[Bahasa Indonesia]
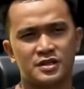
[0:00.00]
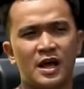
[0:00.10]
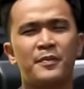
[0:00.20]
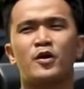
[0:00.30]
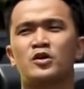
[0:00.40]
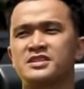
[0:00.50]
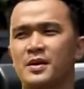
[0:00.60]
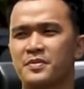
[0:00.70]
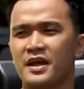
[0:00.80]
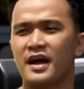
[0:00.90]
tapi
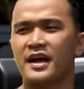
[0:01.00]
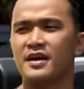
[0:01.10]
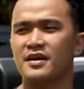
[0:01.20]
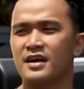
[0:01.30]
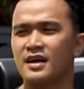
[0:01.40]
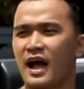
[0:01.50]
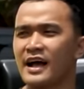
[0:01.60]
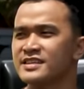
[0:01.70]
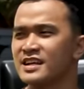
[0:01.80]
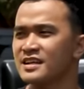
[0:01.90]
konsepnya kayak
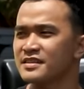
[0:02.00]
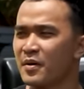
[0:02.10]
asal